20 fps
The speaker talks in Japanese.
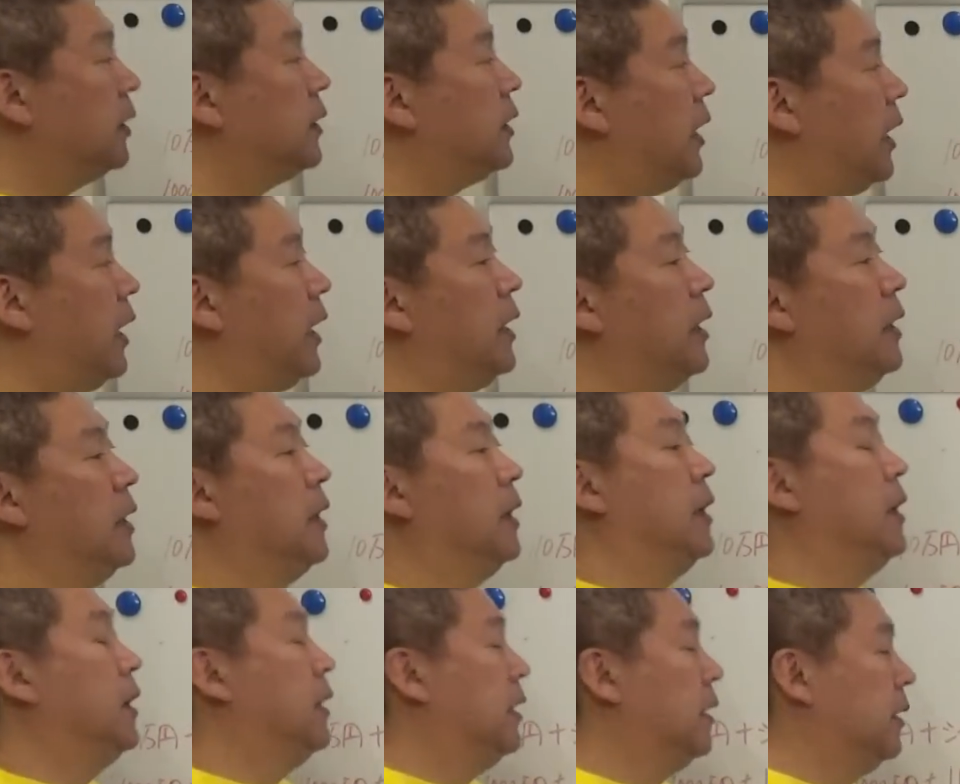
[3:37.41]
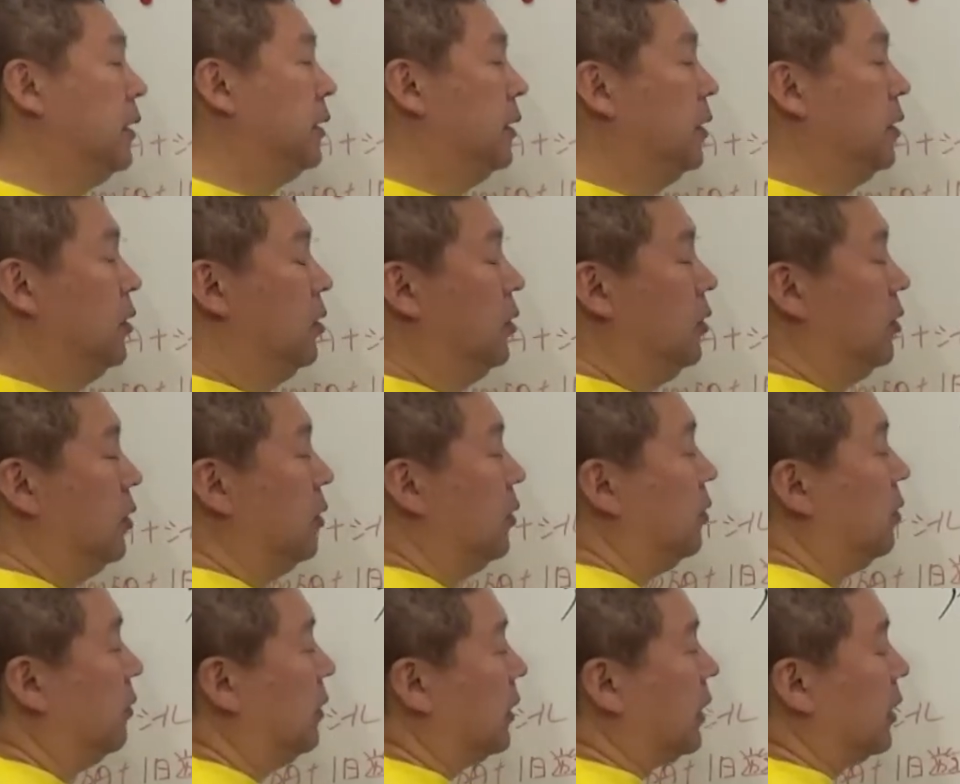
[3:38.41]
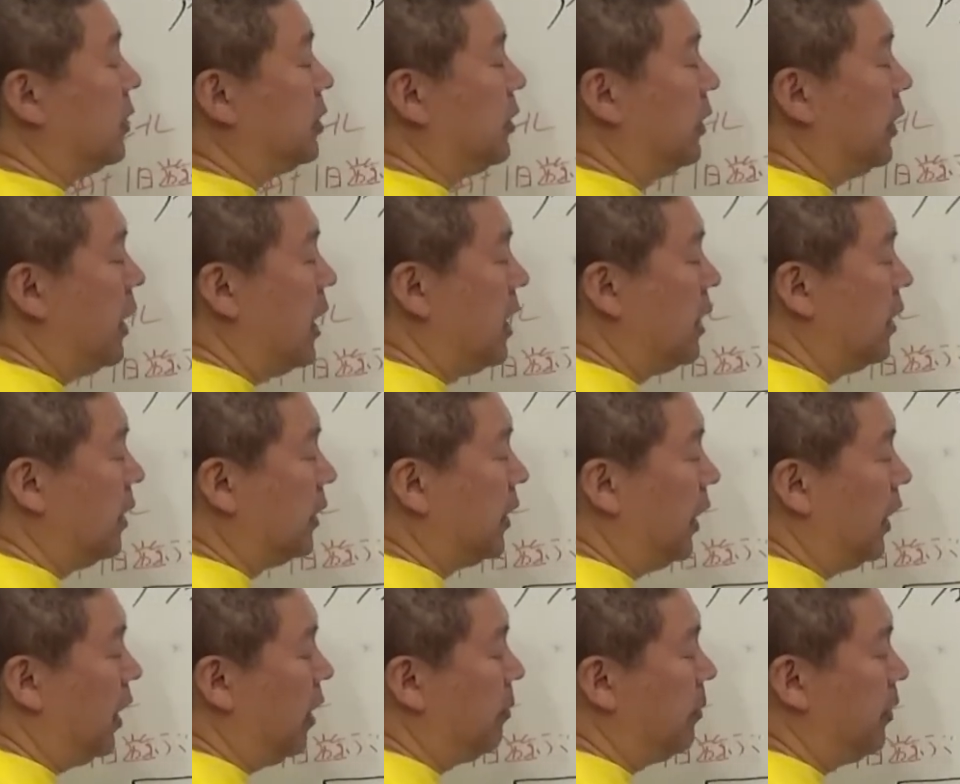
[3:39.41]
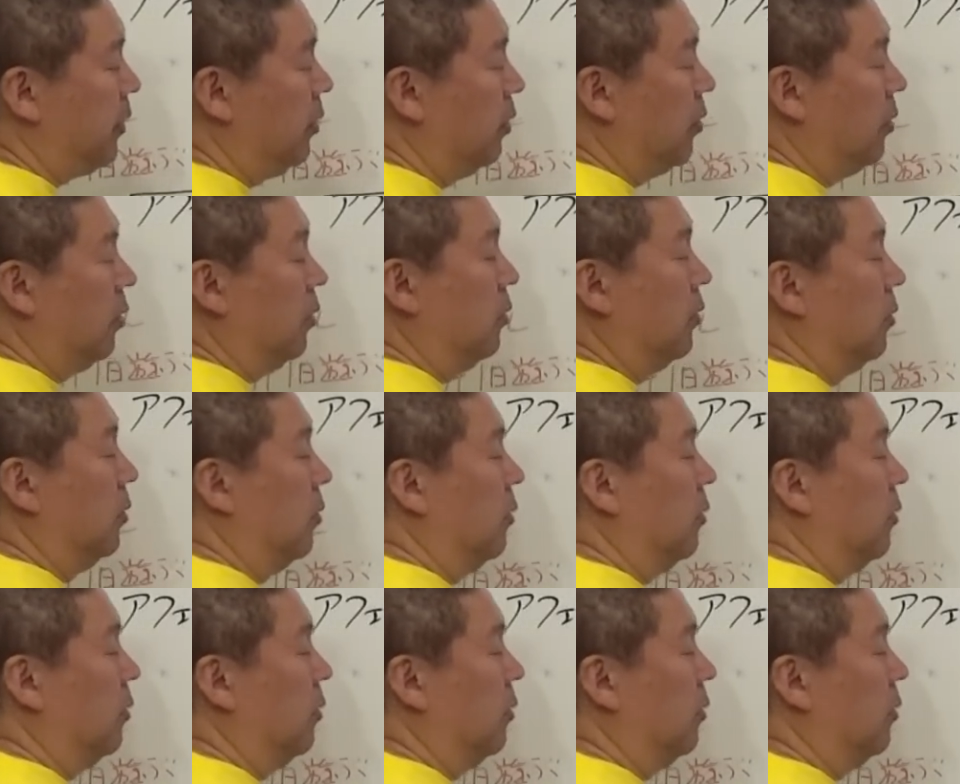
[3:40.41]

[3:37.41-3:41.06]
で、私がテレビを